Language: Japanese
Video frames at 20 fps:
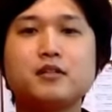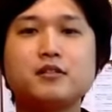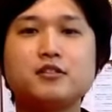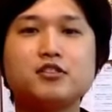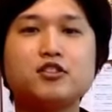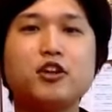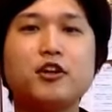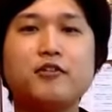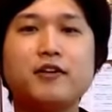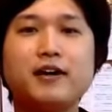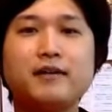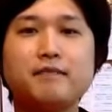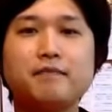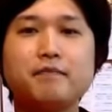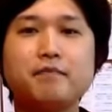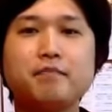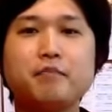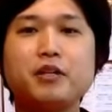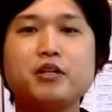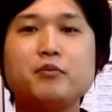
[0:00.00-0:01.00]
それは、
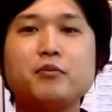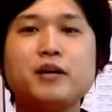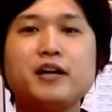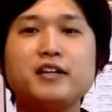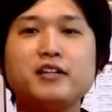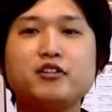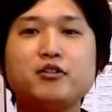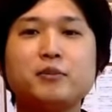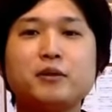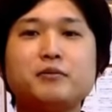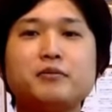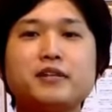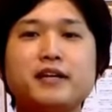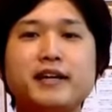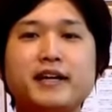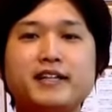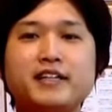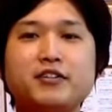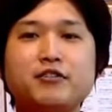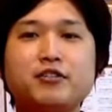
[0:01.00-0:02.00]
目の周りのまぶた
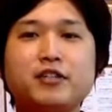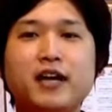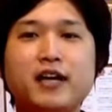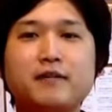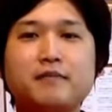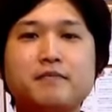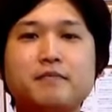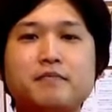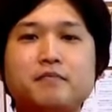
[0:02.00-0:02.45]
や皮膚が